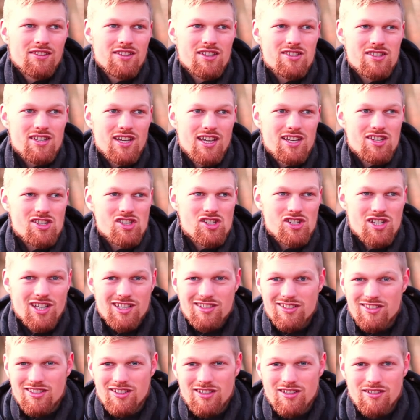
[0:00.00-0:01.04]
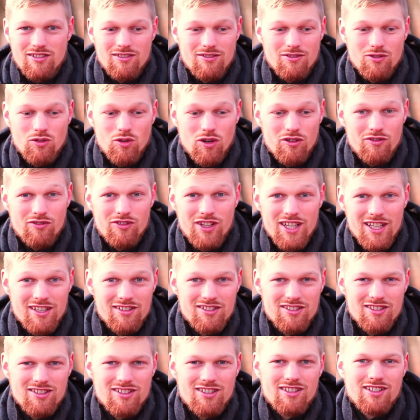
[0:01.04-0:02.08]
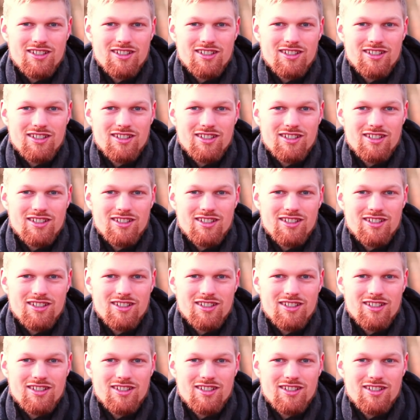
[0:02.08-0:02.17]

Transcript: Das heißt, statt Konflikt